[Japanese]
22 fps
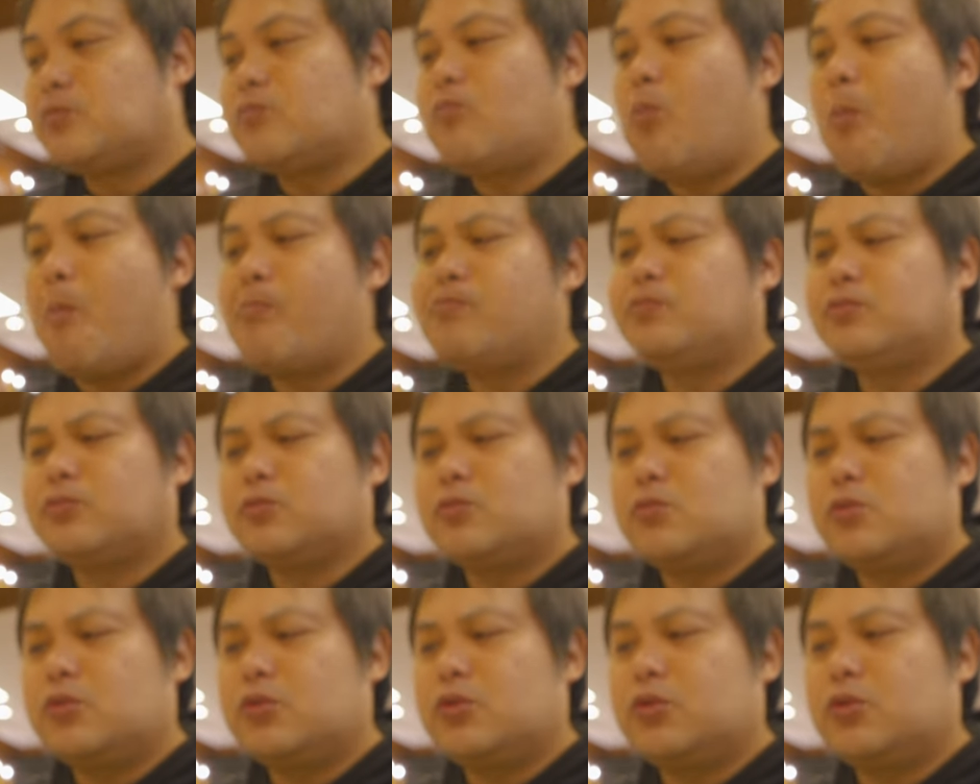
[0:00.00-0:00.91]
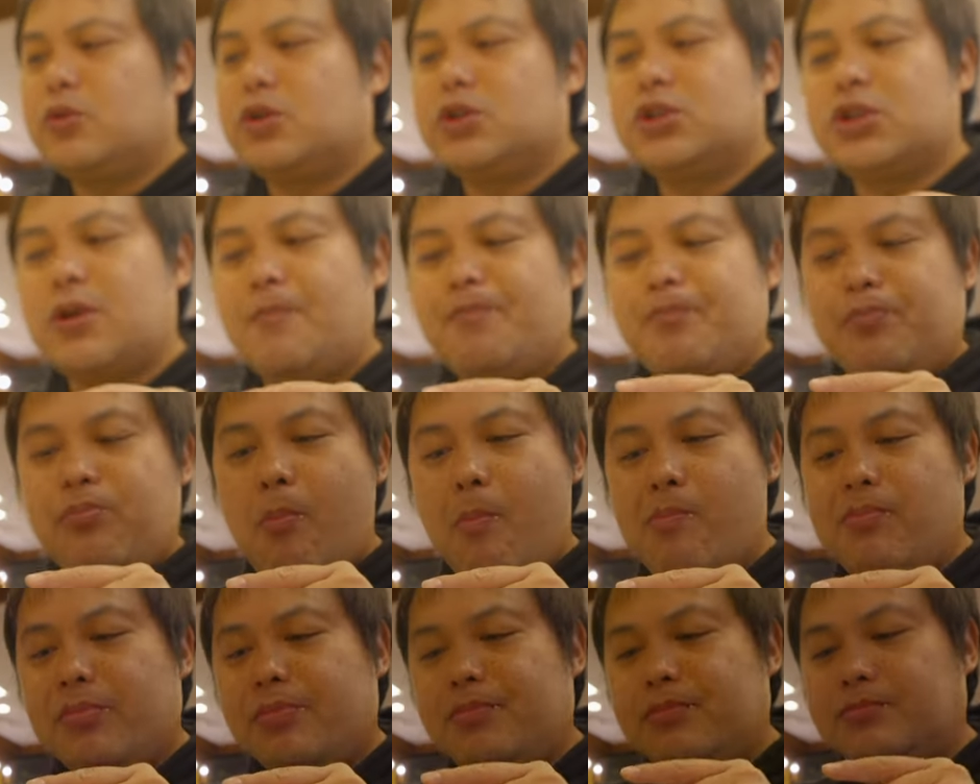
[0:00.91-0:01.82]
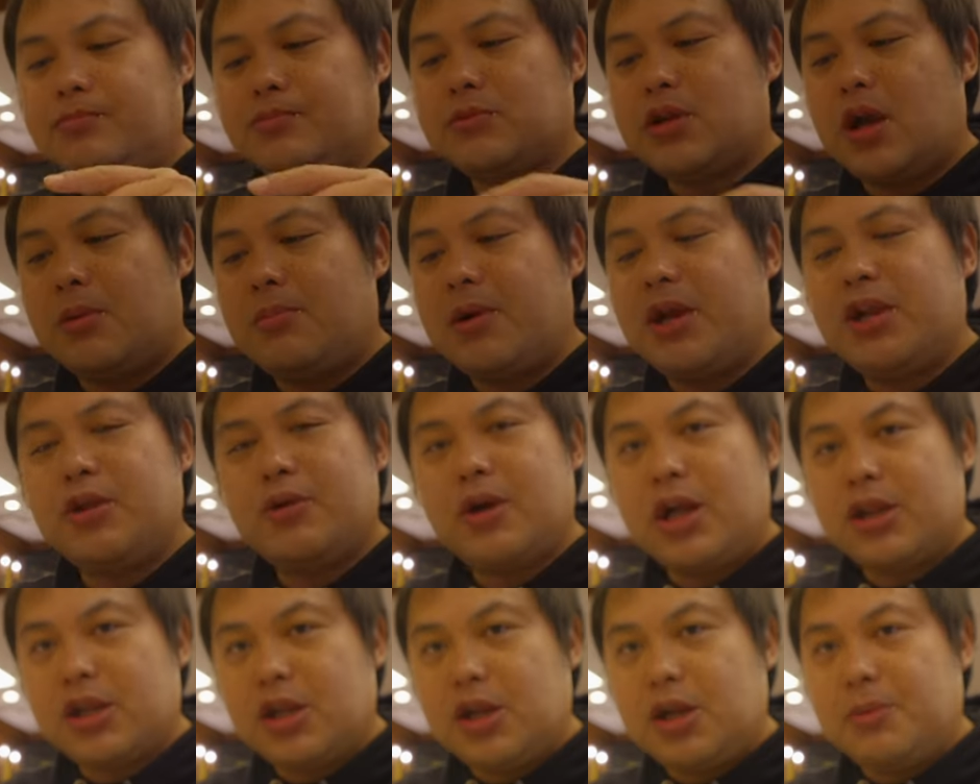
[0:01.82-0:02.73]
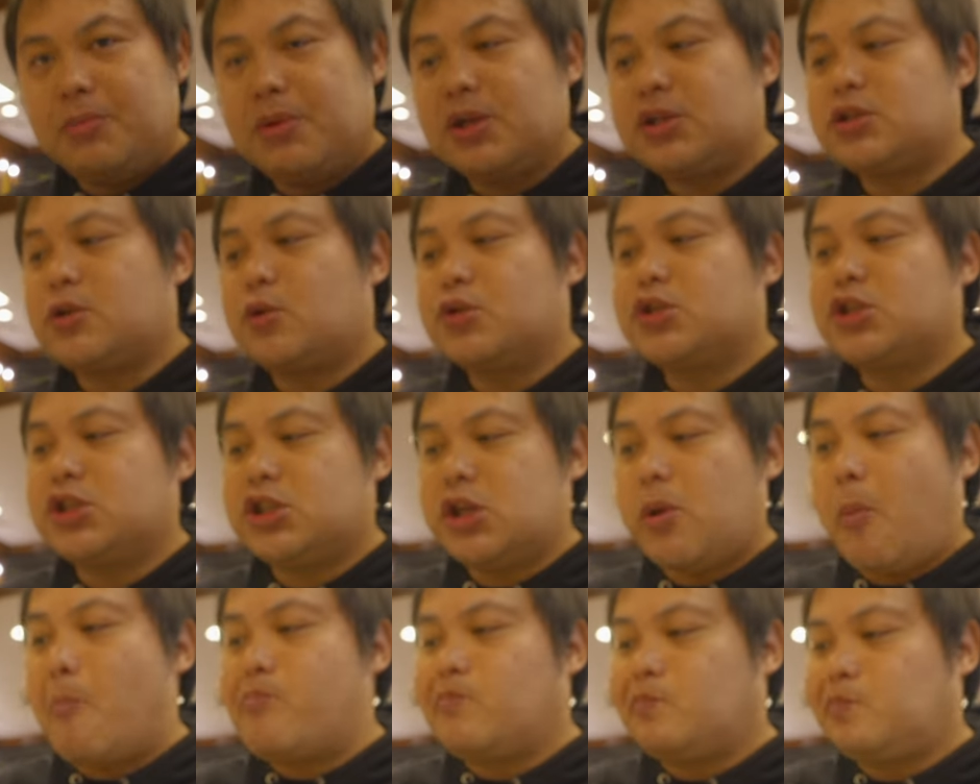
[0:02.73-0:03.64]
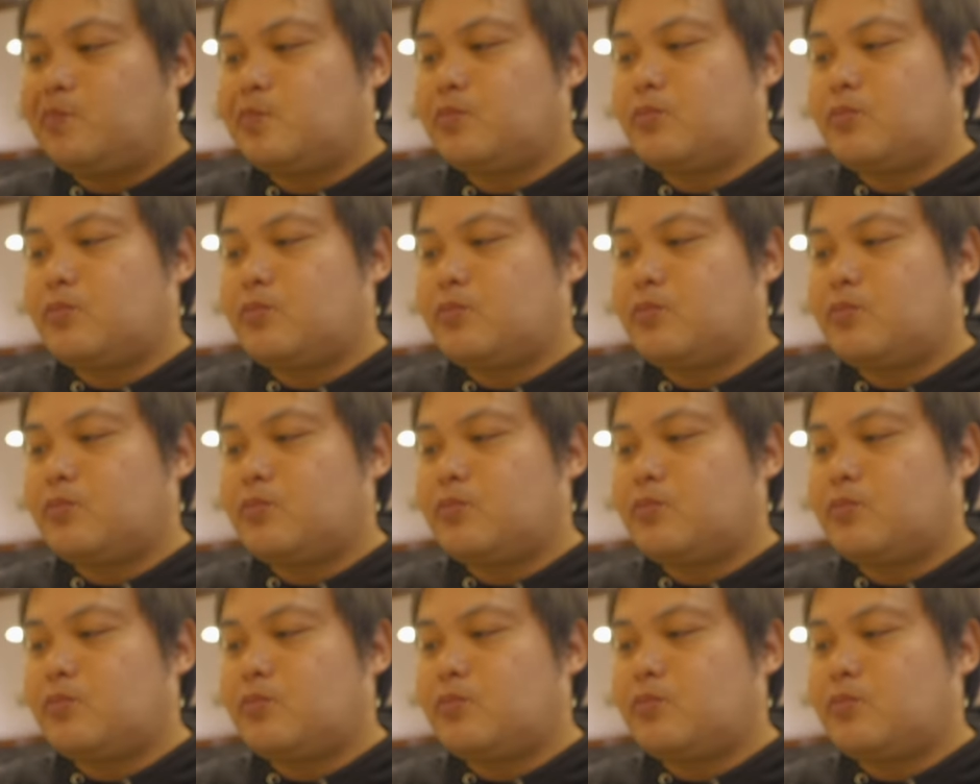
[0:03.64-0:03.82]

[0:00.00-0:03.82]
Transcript: うん、このクロワッサン甘いのがあってねめっちゃ美味しい